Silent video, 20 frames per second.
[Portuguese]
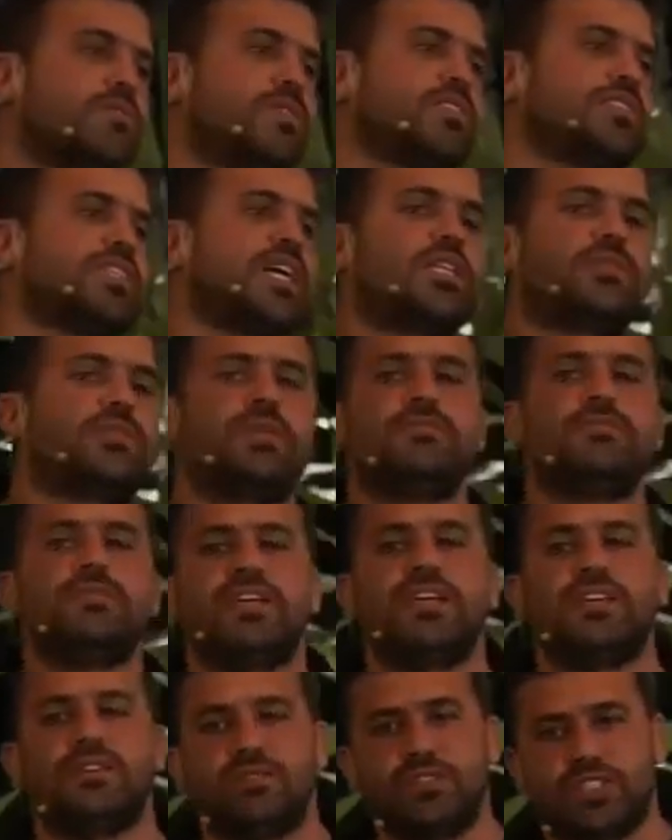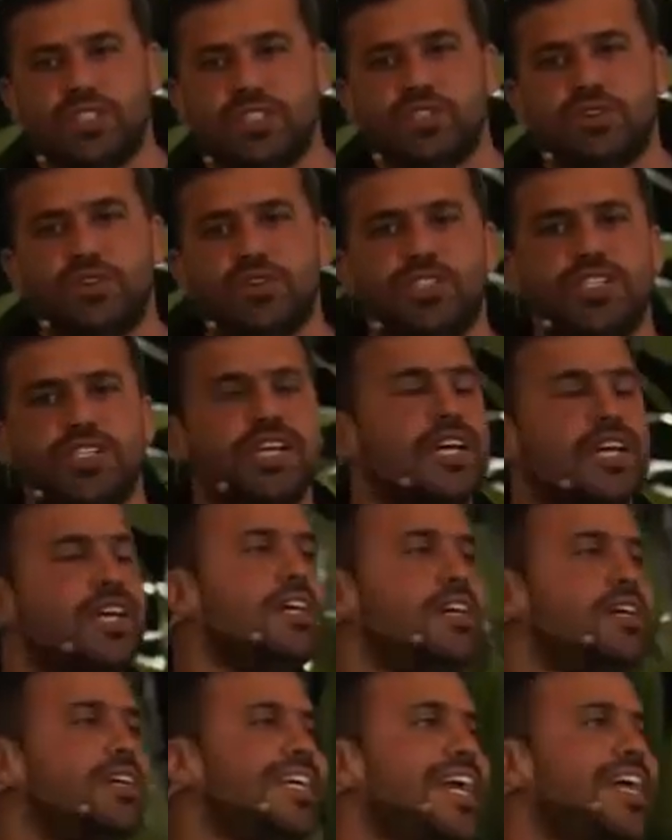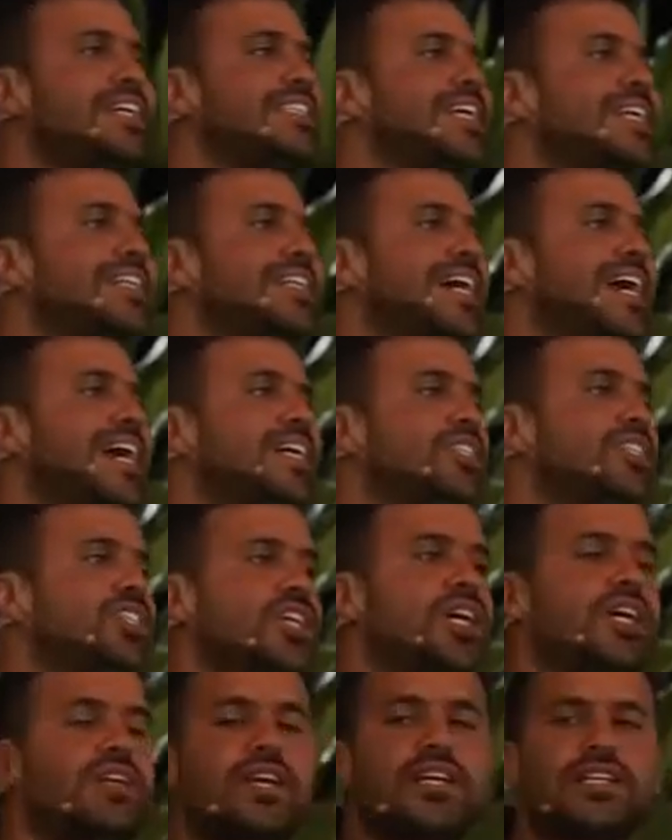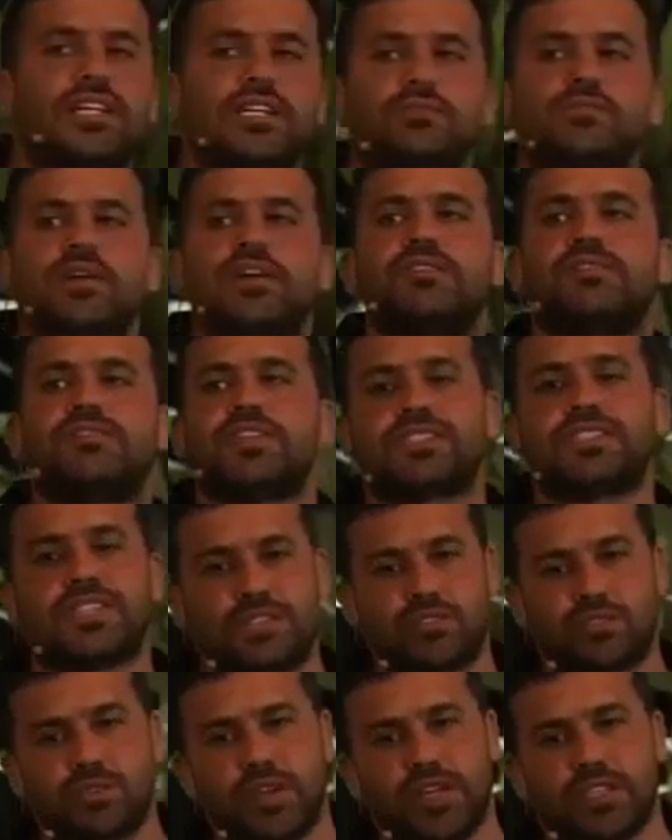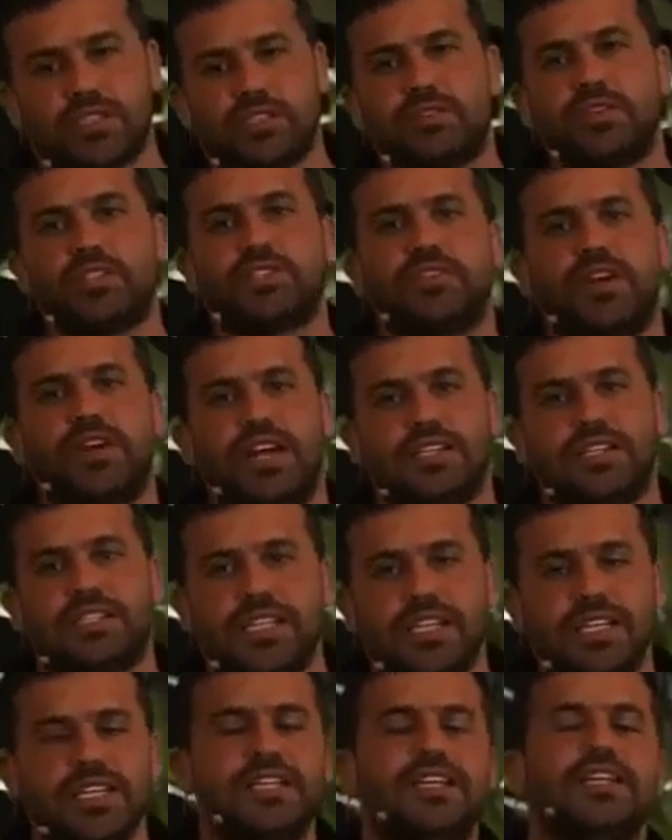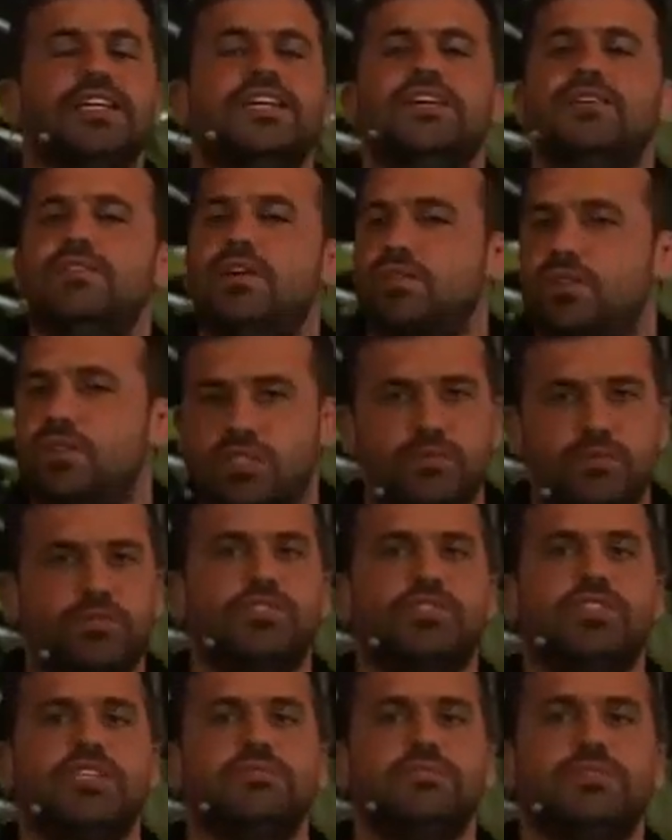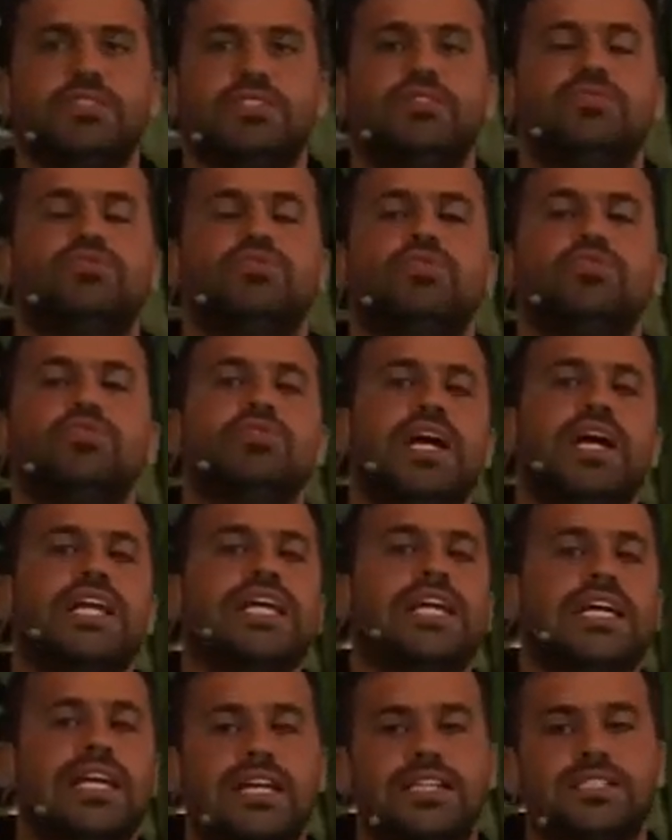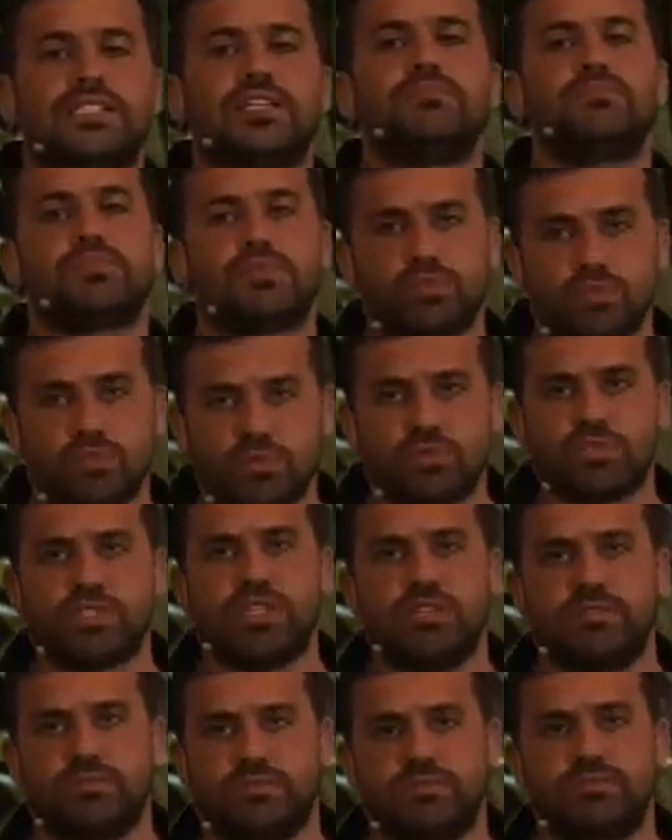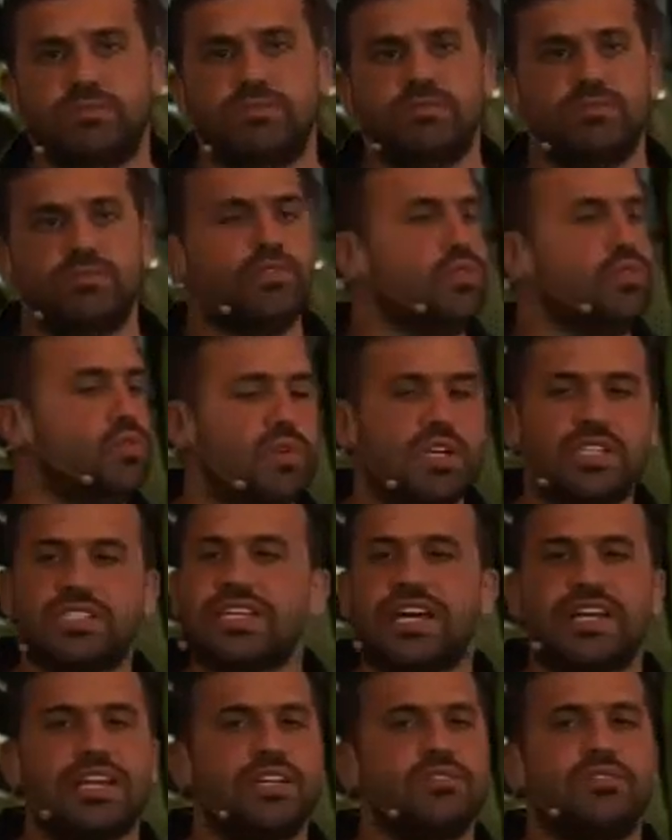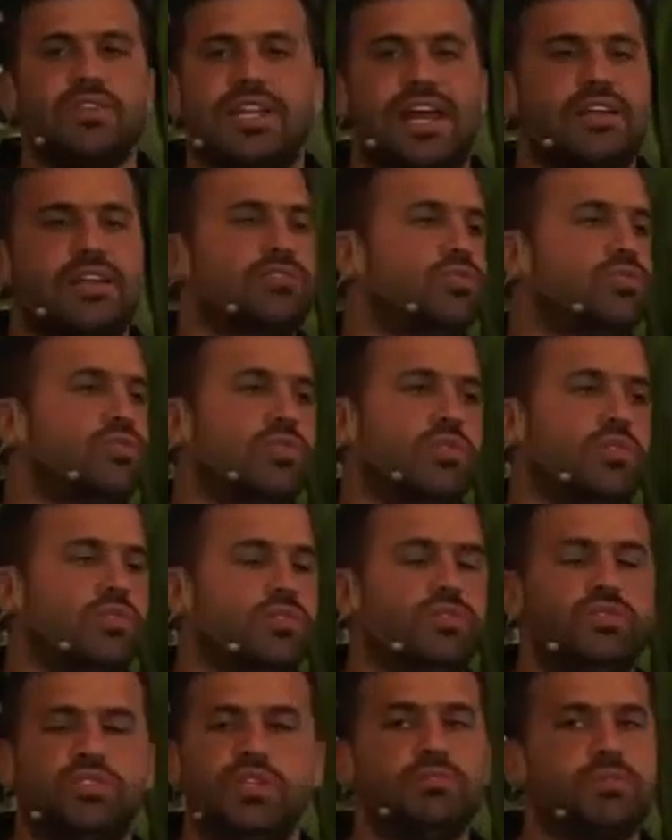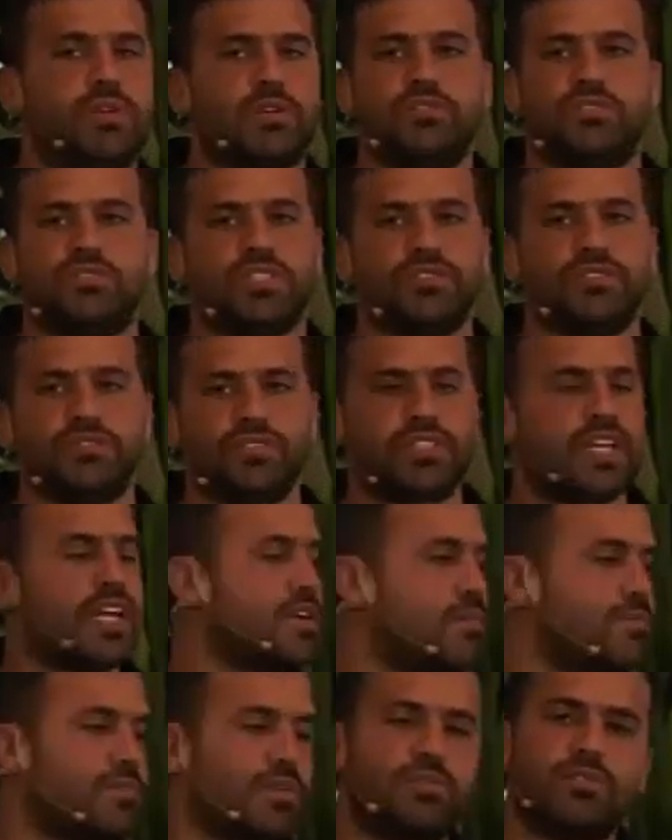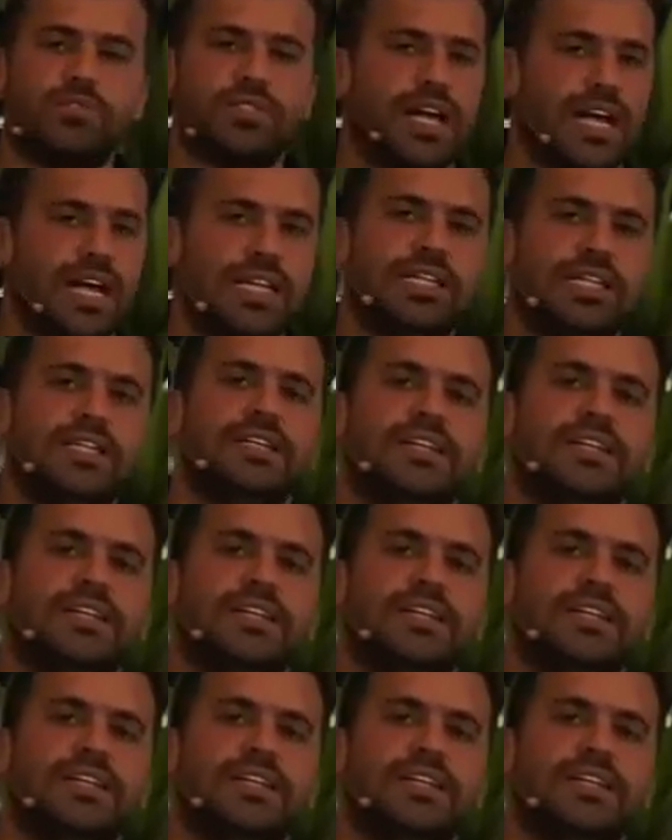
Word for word: mensagem para mim no dia de hoje, né? O que, que você está achando aí das manifestações? Eu vou te falar assim, uma coisa muito simples. Eu estou do lado daqueles que produzem nunca estarei do lado do, dos improdutivos, quem não produz nada.